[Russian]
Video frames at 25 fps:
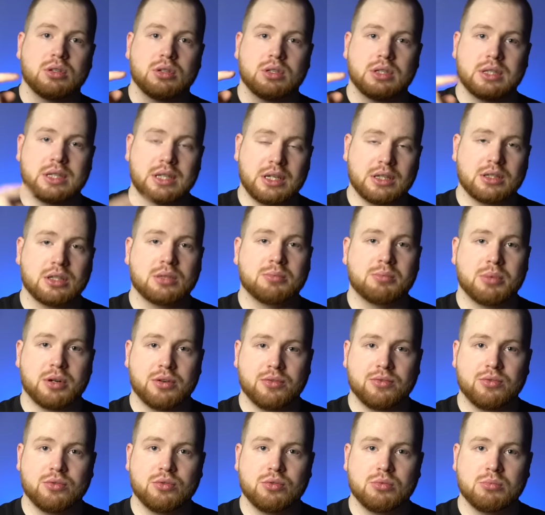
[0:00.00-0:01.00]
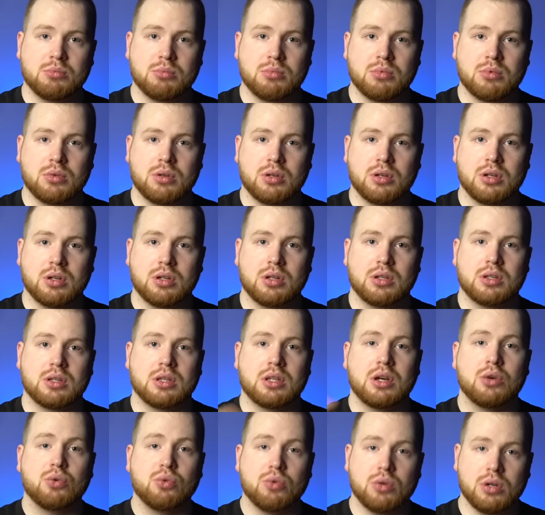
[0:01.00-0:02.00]
на этот парфюм
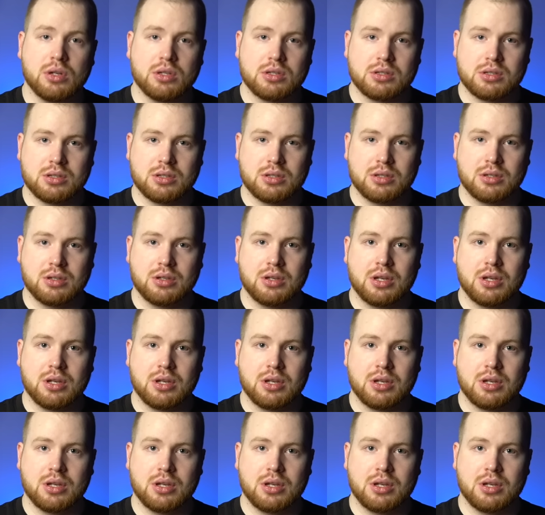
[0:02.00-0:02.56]
на улице.